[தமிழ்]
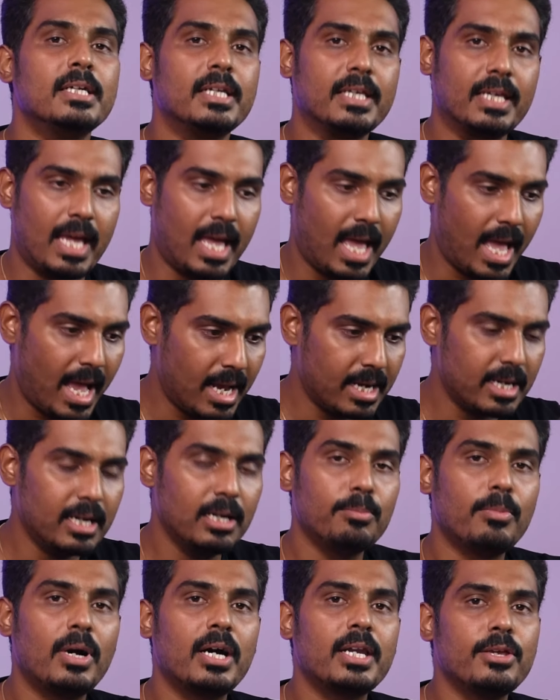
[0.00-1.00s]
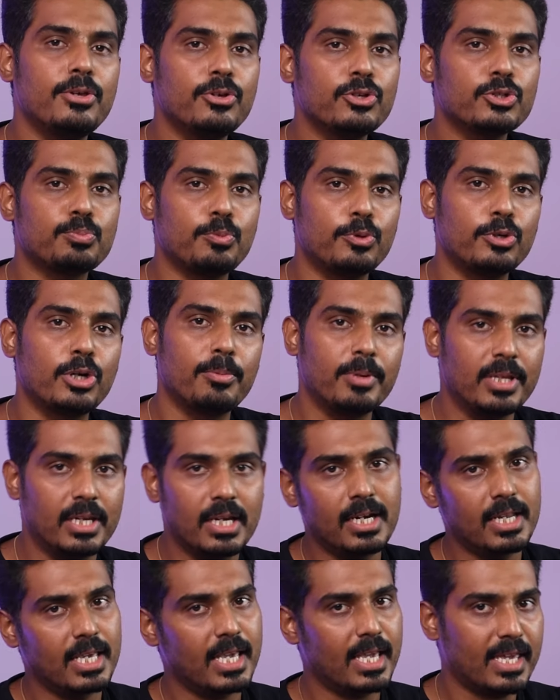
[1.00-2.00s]
நீங்கள் ஹேண்டில் மாதிரி யூஸ் பண்ணணும்
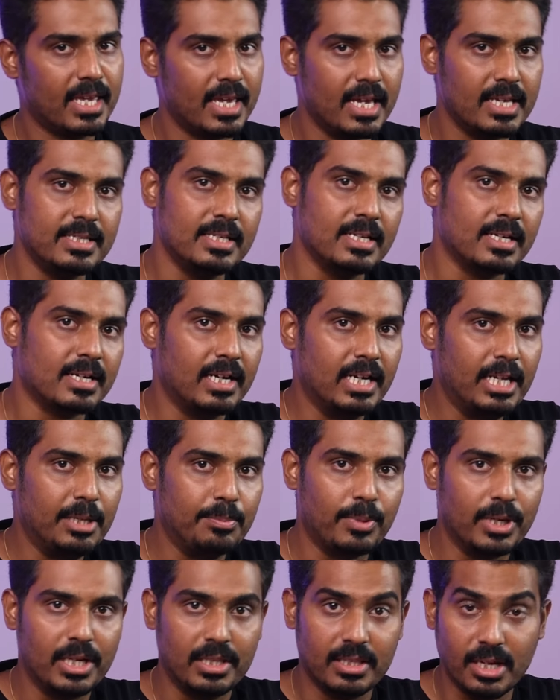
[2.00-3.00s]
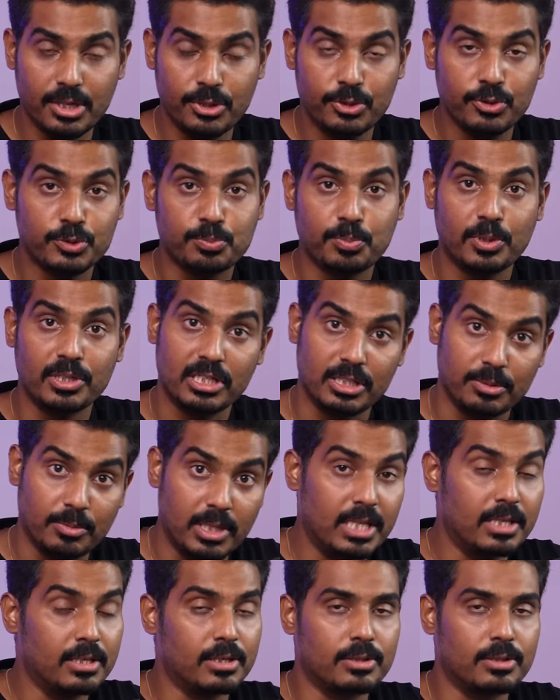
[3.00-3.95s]
அப்படின்னா நீங்கள் கேஜியில் கனெக்ட் பண்ணி தான் யூஸ் பண்ணுறது மாதிரி